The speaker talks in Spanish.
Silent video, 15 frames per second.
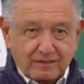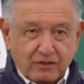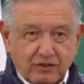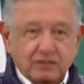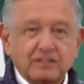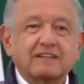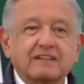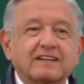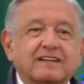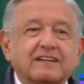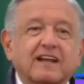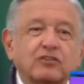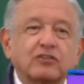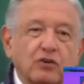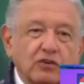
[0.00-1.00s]
O sea, se
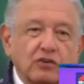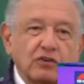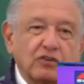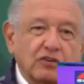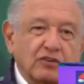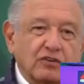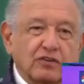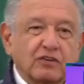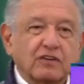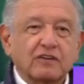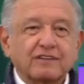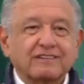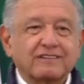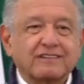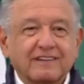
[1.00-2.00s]
rayó eh,
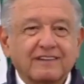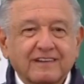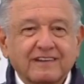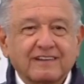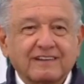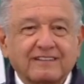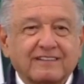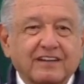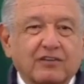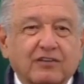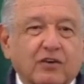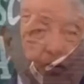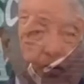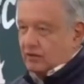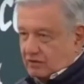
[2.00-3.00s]

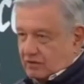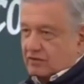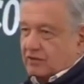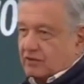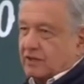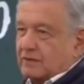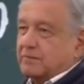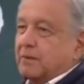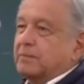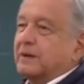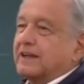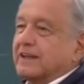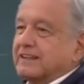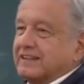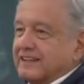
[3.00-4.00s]
Checo con el papá
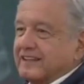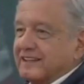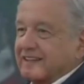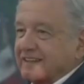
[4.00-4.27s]
que tiene